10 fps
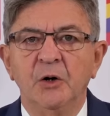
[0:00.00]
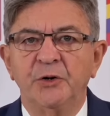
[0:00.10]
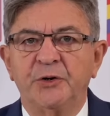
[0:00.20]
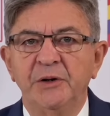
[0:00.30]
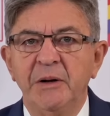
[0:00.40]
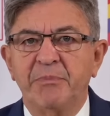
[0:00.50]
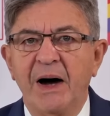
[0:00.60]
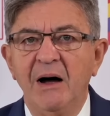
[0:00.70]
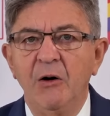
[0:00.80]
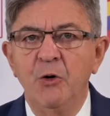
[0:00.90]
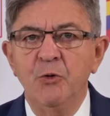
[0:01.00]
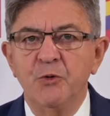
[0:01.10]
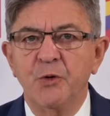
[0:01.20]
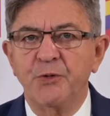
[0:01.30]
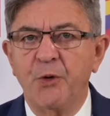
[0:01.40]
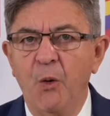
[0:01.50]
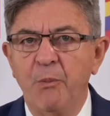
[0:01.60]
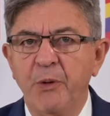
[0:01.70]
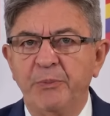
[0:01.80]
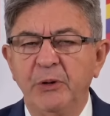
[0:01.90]
Ce n'est pas le nouveau
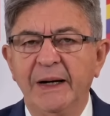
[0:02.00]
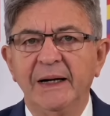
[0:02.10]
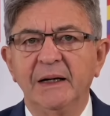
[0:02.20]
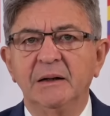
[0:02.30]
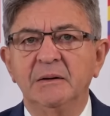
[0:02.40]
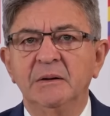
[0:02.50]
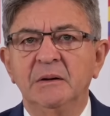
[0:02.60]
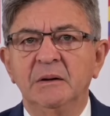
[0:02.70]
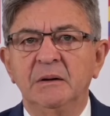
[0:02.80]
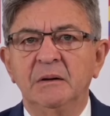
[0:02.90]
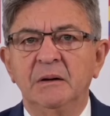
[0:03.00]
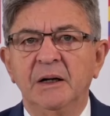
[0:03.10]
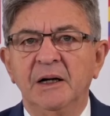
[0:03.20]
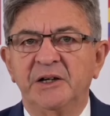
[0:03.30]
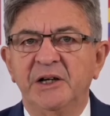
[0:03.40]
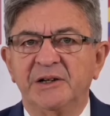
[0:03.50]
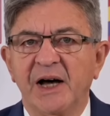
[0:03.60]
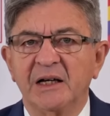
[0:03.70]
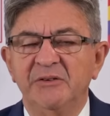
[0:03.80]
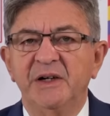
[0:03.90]
Front populaire qui est
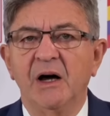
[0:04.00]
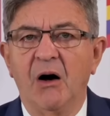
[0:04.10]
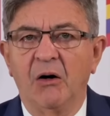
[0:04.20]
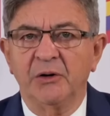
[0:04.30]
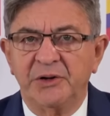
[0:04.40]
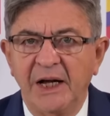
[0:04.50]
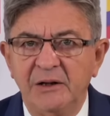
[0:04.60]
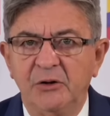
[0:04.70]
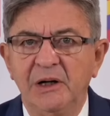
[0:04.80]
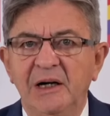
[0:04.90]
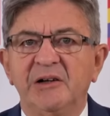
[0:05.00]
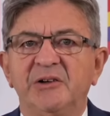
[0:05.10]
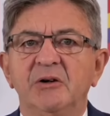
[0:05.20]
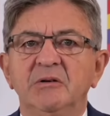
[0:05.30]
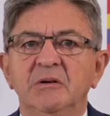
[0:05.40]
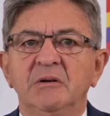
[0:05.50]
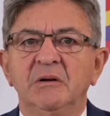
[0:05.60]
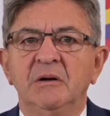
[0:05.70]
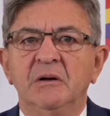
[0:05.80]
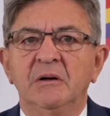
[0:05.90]
arrivé en tête de l'élection
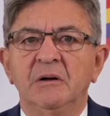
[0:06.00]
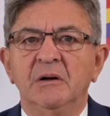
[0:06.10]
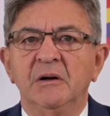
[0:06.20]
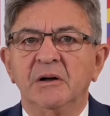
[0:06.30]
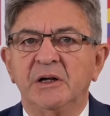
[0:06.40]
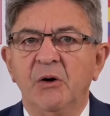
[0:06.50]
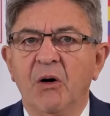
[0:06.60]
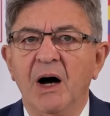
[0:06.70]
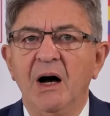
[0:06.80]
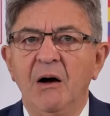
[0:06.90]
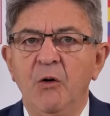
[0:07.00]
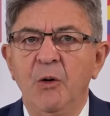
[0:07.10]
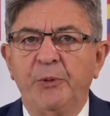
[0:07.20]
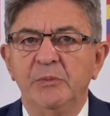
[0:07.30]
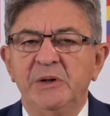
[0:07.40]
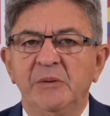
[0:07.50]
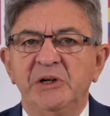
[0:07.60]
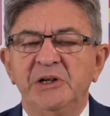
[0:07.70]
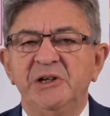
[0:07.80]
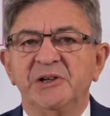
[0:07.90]
qui aura le Premier
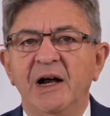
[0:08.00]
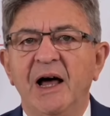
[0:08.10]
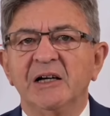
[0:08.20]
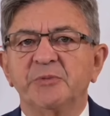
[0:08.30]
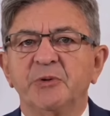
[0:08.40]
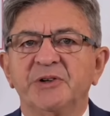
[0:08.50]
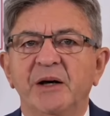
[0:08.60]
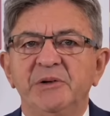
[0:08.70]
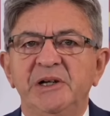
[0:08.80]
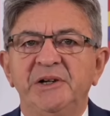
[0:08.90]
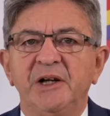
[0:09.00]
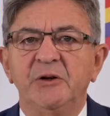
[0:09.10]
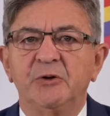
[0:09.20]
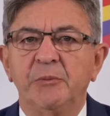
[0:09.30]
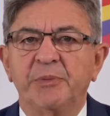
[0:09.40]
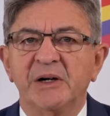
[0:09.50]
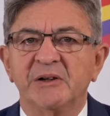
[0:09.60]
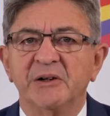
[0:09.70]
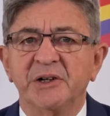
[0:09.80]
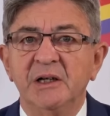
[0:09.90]
ministre et la responsabilité de se
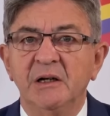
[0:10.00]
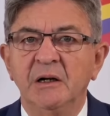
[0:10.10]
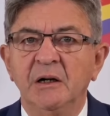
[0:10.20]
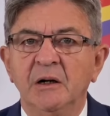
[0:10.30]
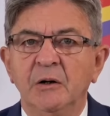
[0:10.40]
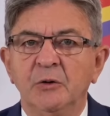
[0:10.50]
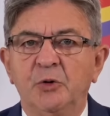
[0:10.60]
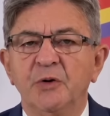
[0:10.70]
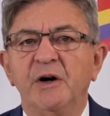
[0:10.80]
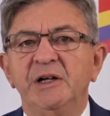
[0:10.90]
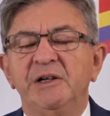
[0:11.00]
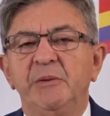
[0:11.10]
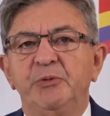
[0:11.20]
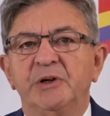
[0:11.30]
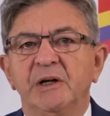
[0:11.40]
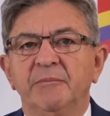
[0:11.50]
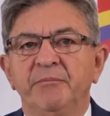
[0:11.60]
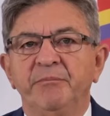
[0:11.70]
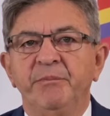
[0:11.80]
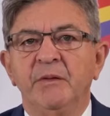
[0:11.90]
présenter devant les députés.
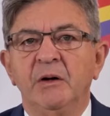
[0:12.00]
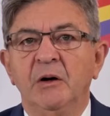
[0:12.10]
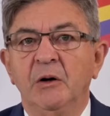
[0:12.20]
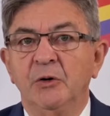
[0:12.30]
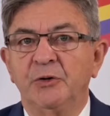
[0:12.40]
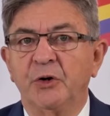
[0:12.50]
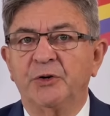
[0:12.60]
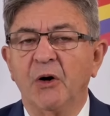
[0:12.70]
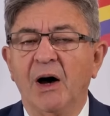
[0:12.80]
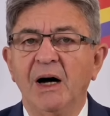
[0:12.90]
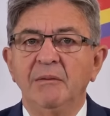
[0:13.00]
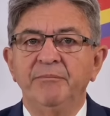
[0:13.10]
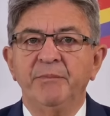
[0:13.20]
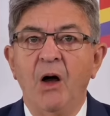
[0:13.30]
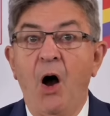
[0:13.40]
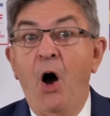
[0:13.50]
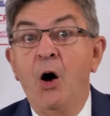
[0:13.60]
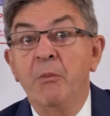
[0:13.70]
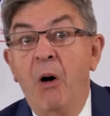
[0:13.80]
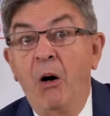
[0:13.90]
Ce sera
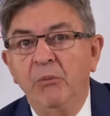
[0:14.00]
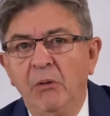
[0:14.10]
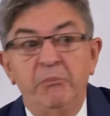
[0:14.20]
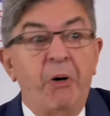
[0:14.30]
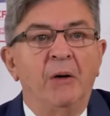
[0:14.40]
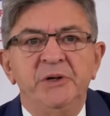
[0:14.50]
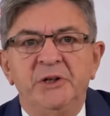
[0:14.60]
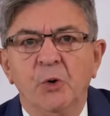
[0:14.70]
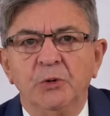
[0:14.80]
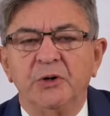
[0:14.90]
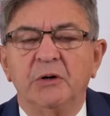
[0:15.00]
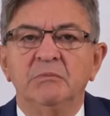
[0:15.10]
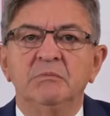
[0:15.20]
un membre parmi d'autres